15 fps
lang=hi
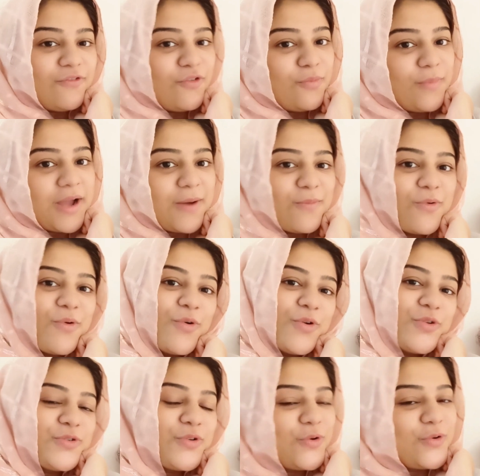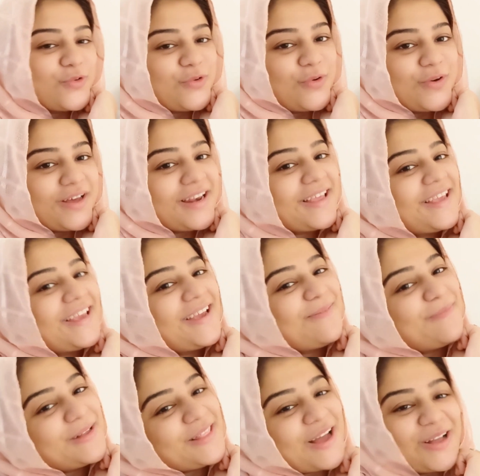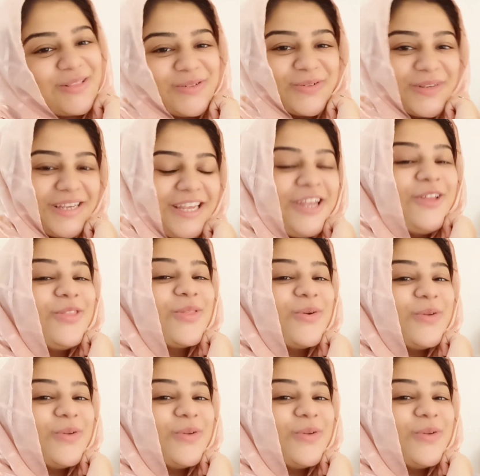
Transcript: वो मैं आपको स्लो स्लो करके बता दूँगी